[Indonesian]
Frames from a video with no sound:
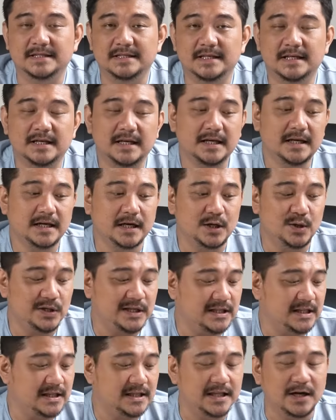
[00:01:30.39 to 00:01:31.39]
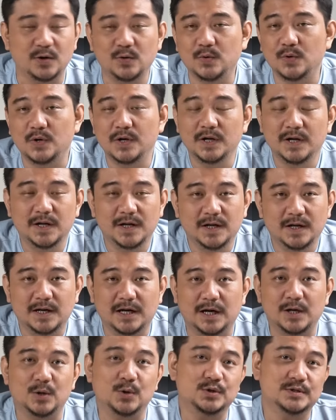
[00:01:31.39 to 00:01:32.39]
Jadi kalau kita tahu
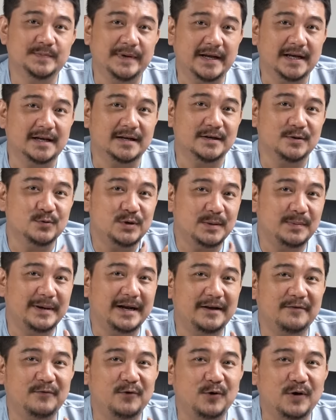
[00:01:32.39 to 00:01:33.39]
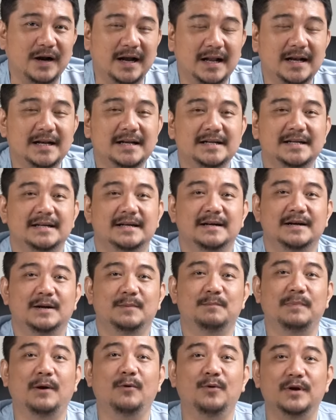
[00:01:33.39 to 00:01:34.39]
kalau spekernya udah pakai vokal,
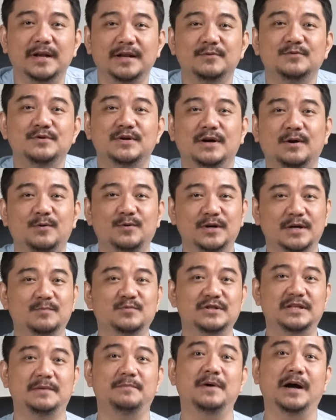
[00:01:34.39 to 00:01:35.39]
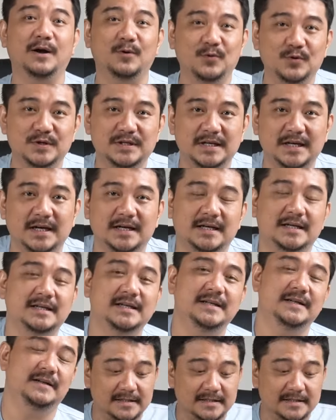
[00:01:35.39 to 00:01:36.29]
powernya juga udah mesti bagus ya.